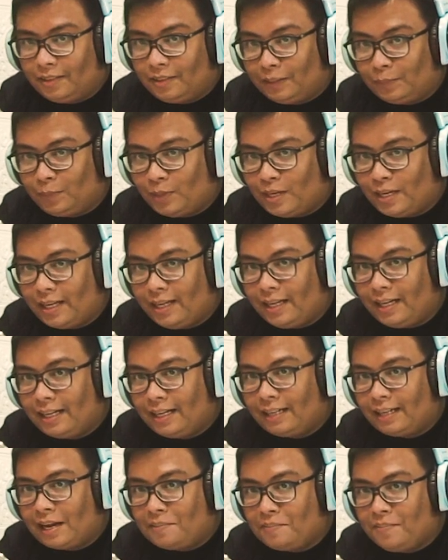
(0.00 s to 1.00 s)
ketemu lagi dengan
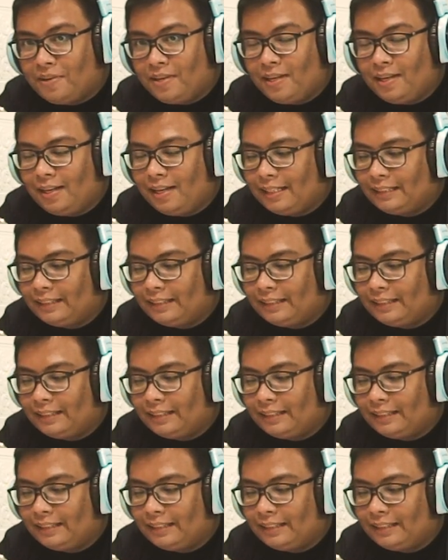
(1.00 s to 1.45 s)
kami di